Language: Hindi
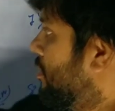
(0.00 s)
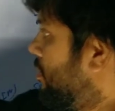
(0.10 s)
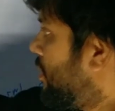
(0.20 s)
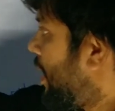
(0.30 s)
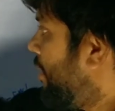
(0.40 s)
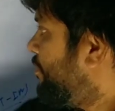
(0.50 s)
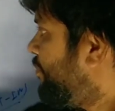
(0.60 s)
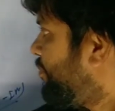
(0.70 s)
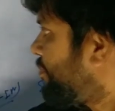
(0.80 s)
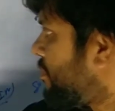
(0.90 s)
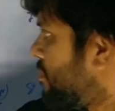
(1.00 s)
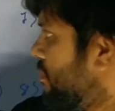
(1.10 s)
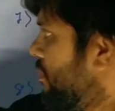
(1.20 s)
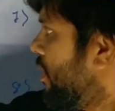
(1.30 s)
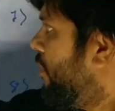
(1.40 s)
दूसरा
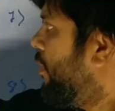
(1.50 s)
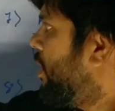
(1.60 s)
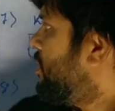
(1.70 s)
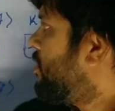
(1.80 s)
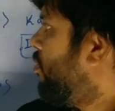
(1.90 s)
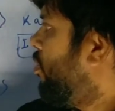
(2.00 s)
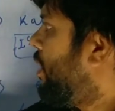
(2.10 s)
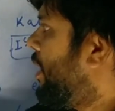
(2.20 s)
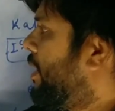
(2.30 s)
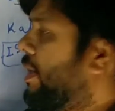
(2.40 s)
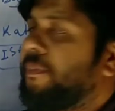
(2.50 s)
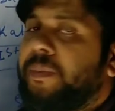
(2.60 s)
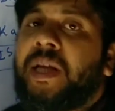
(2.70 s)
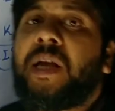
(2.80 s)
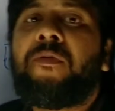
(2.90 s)
फर्स्ट गोल्ड एटीएम
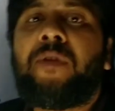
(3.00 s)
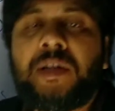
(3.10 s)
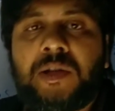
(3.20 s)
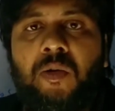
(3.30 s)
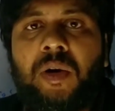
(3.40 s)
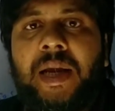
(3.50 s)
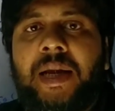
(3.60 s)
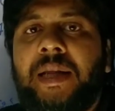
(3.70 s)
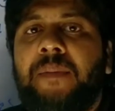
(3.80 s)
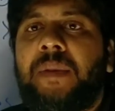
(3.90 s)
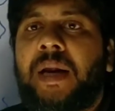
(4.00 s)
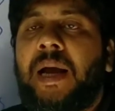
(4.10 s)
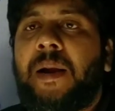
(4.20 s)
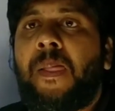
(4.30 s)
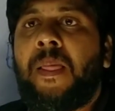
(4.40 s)
देखिए फर्स्ट गोल्ड एटीएम बना
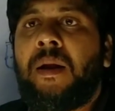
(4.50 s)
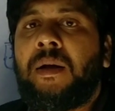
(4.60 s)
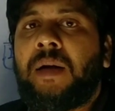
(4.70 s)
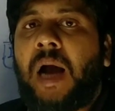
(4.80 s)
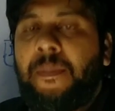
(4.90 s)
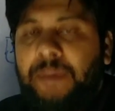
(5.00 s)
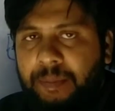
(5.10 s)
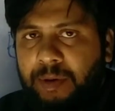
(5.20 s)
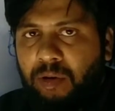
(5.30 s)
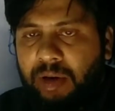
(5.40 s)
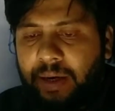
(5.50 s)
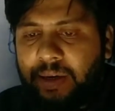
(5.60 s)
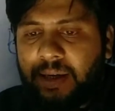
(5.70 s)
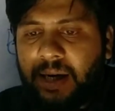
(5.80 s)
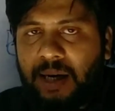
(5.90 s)
है आप डेबिट और
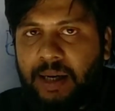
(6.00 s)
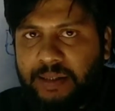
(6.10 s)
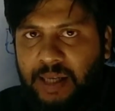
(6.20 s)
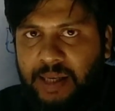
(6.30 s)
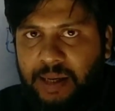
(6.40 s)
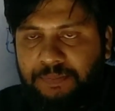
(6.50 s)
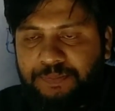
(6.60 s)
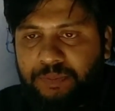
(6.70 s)
क्रेडिट कार्ड ले जाइए